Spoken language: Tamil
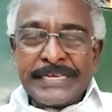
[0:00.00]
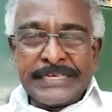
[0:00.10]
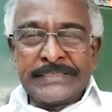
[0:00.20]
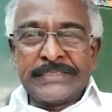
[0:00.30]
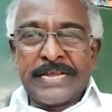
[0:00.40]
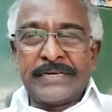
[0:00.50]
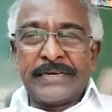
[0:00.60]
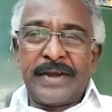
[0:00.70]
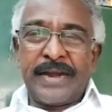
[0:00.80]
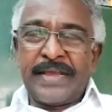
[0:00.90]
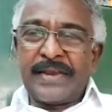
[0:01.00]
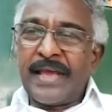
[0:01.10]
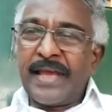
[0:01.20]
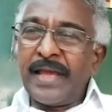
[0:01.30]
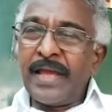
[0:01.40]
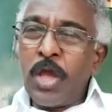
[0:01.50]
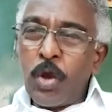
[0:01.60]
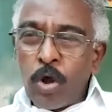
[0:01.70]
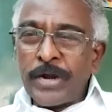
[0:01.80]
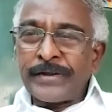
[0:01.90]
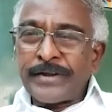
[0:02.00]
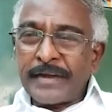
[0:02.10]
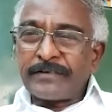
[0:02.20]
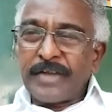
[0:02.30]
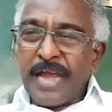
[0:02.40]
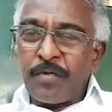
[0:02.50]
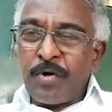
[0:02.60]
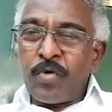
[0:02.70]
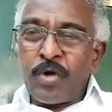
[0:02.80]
இந்த நிலையில உங்க நட்டாவும்